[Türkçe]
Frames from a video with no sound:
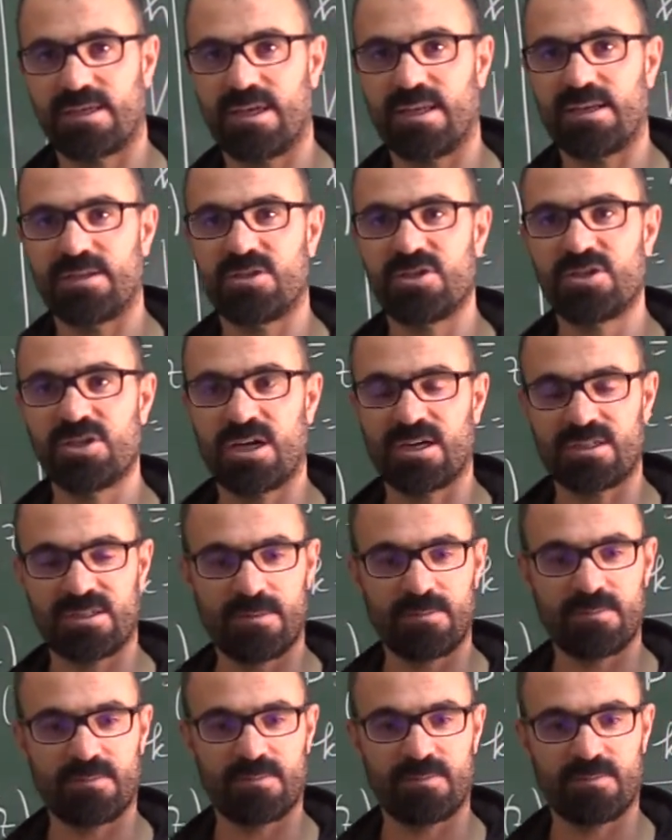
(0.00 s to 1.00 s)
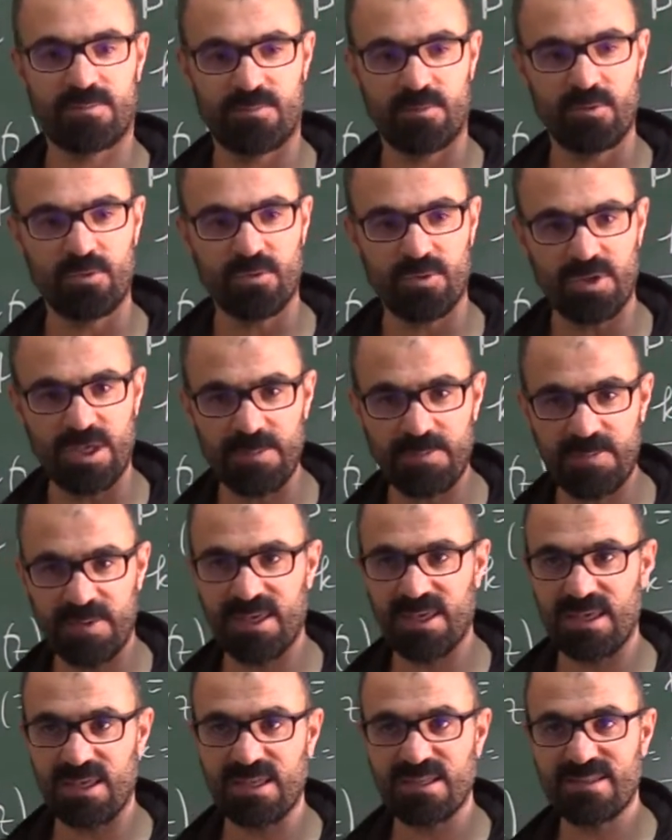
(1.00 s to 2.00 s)
yani dışarıdan bu ipi
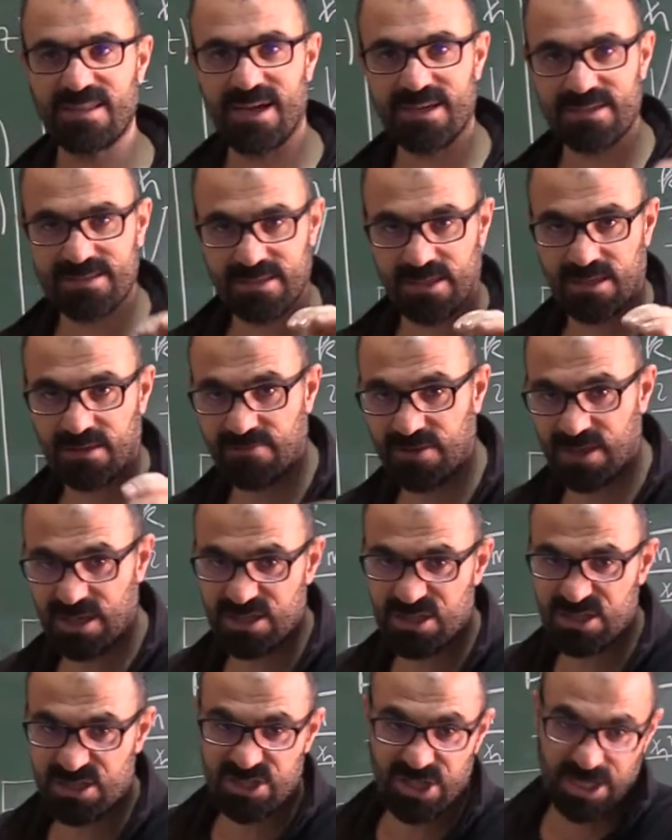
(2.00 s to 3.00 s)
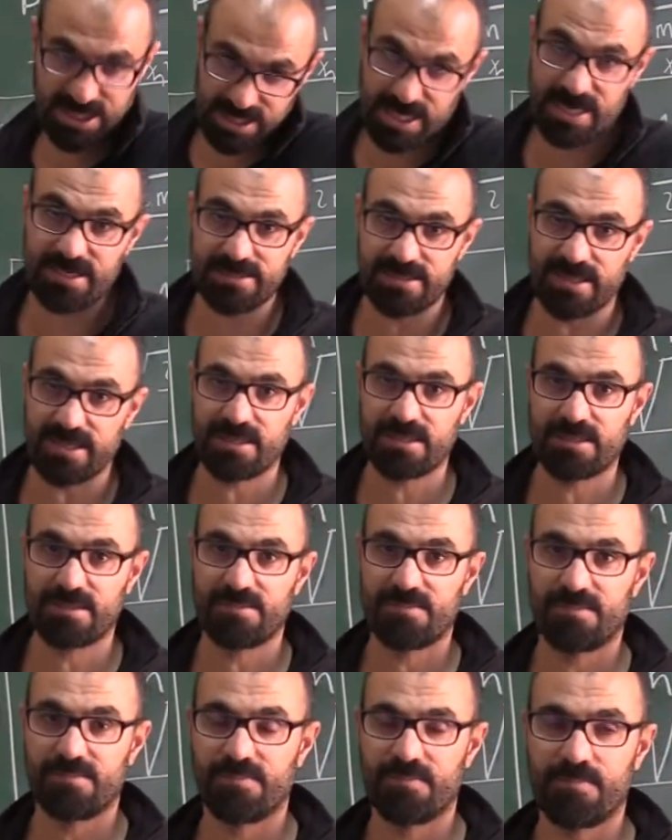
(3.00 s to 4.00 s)
itersek veya çekersek
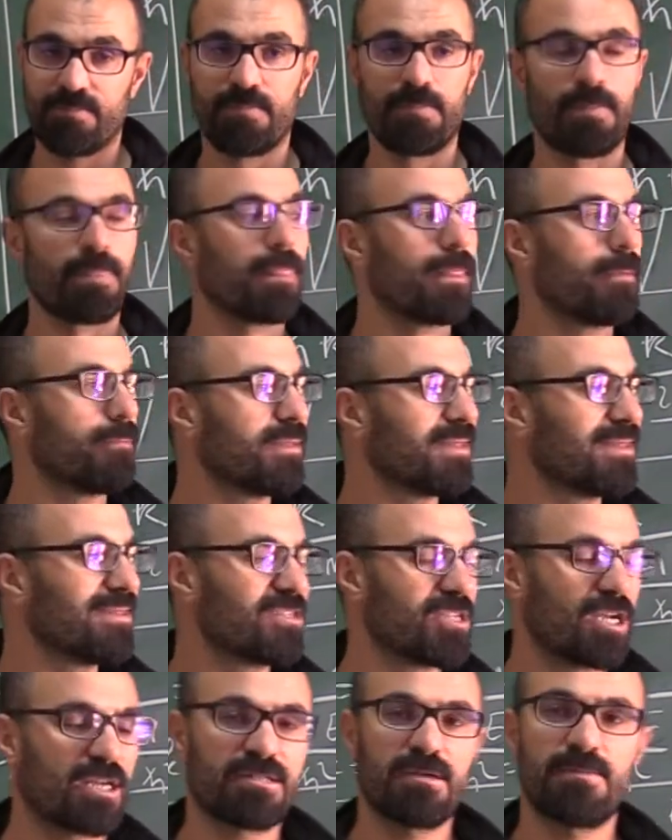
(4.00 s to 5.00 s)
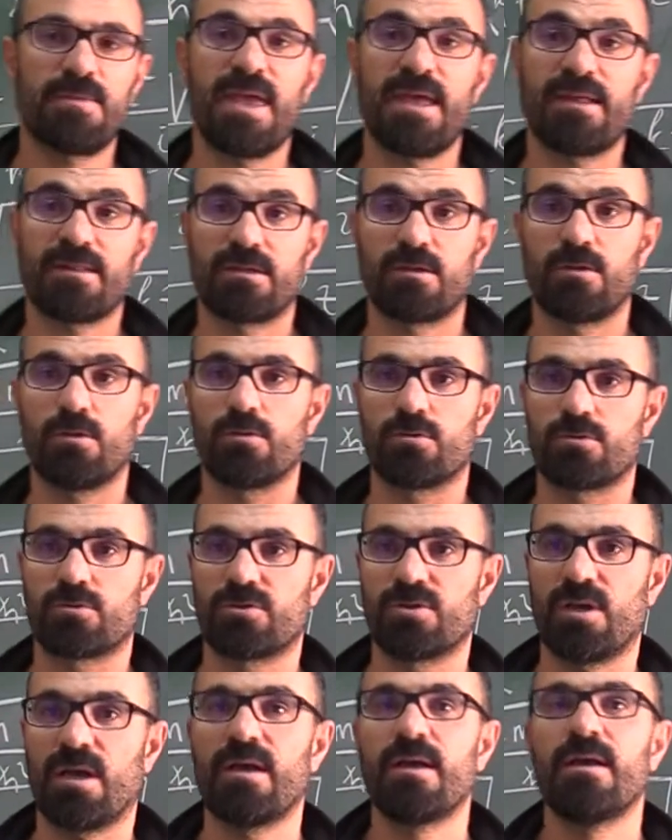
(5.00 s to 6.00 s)
bir dışarıda bir etki
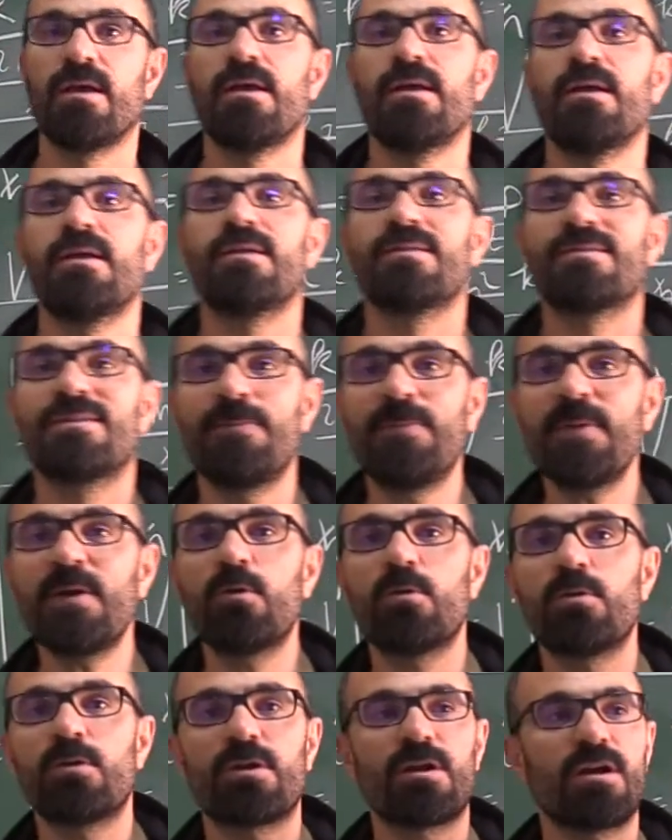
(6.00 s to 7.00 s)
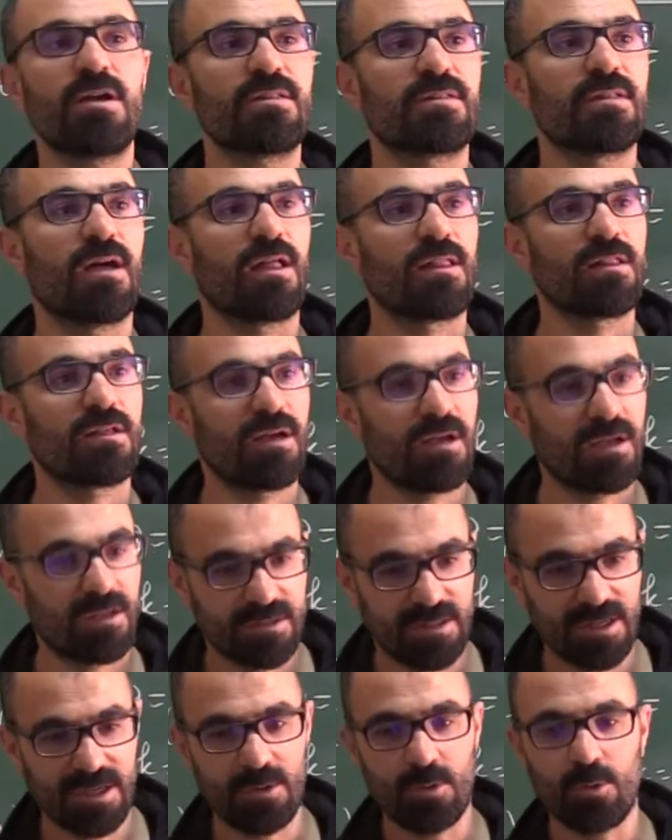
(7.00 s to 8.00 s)
olursa Tipik olarak
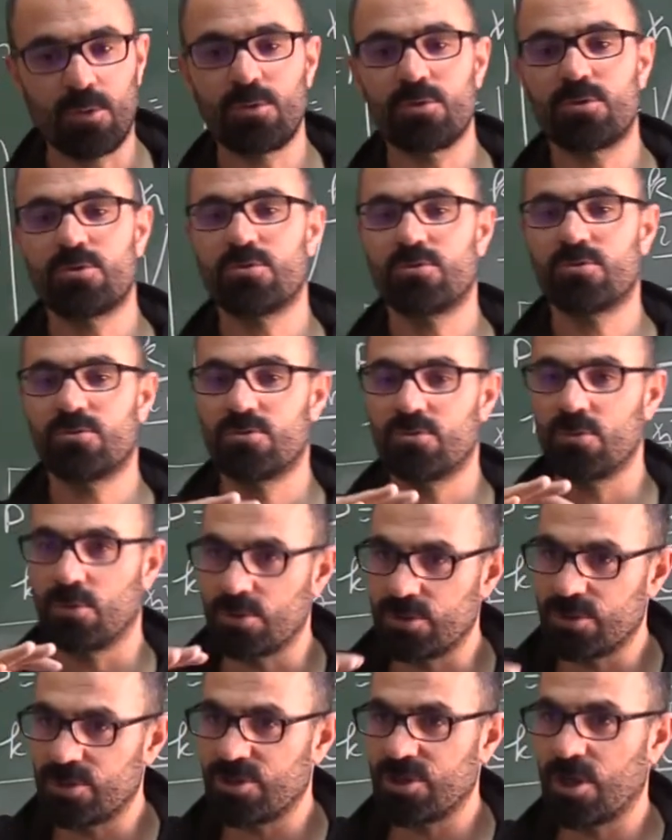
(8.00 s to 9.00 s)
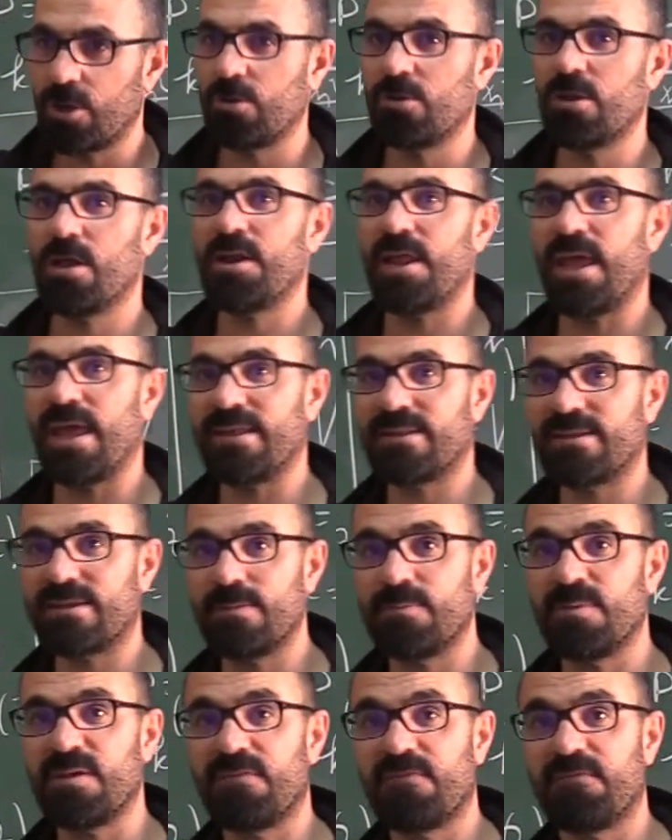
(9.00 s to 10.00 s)
dalgada oluş, oluşacak olan
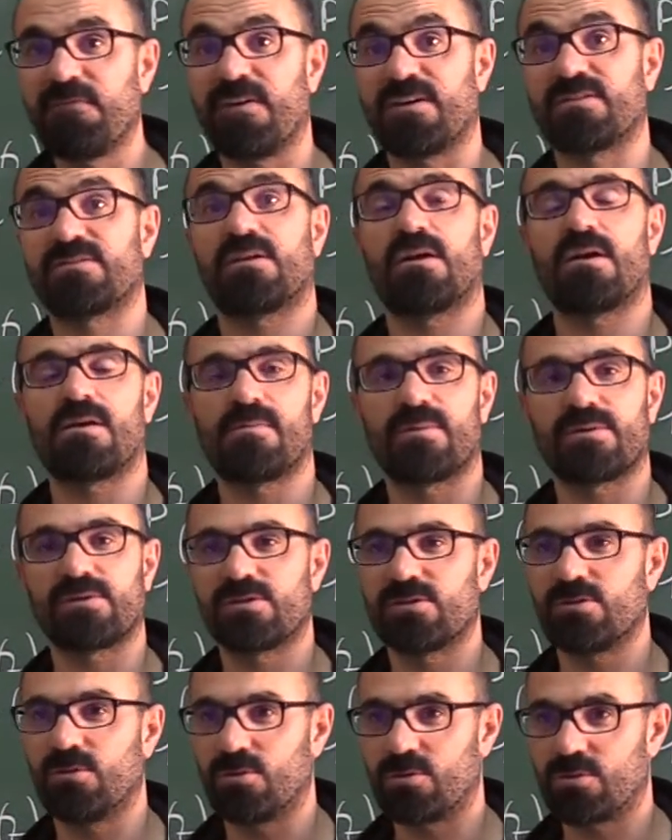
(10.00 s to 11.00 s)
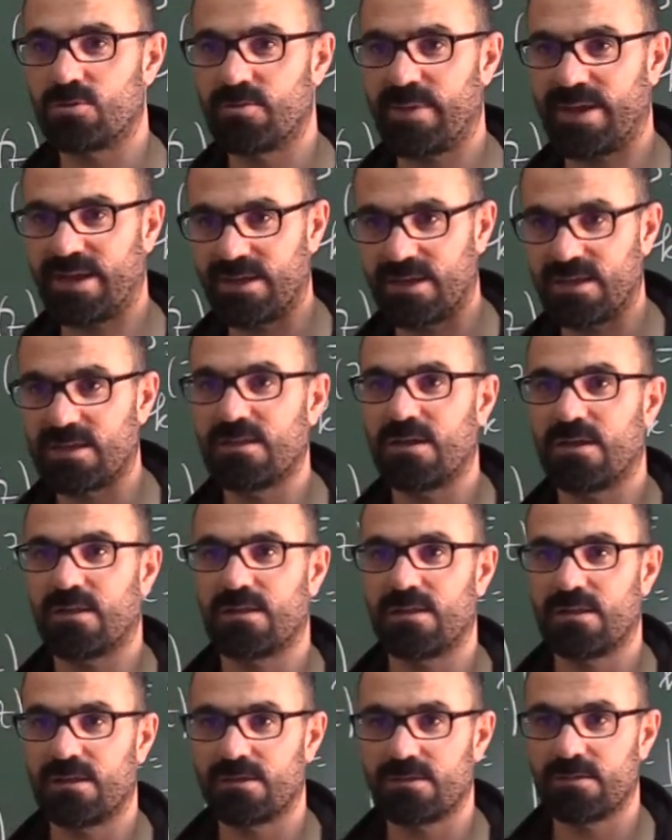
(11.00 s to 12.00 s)
etki bir faz kayması olur. Mekanik
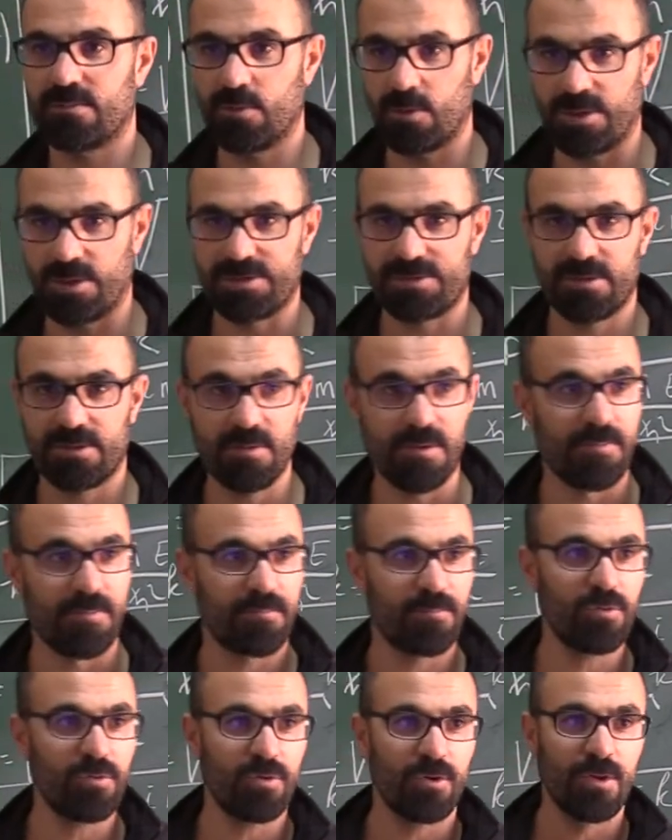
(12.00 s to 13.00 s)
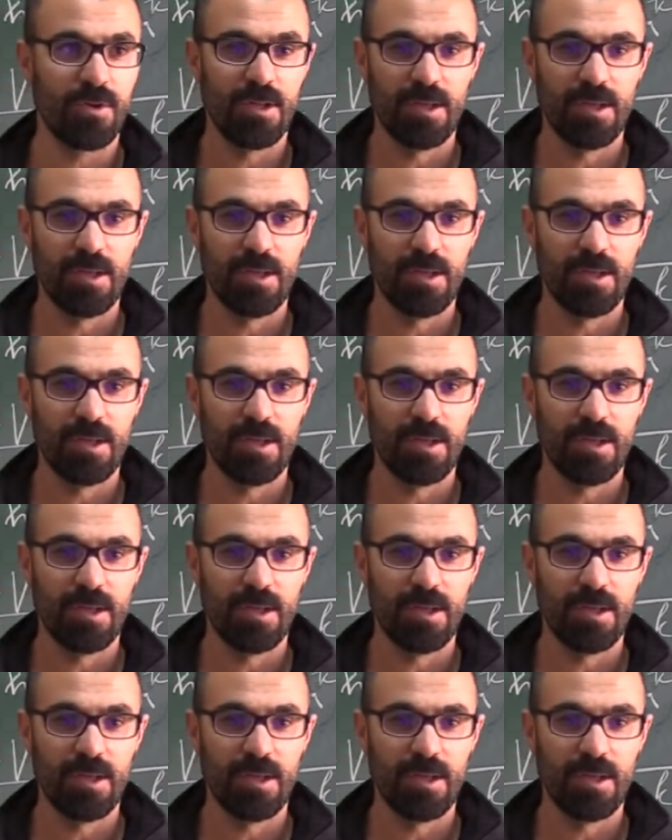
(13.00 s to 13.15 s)
dalgalarda böyledir değil mi? Bunu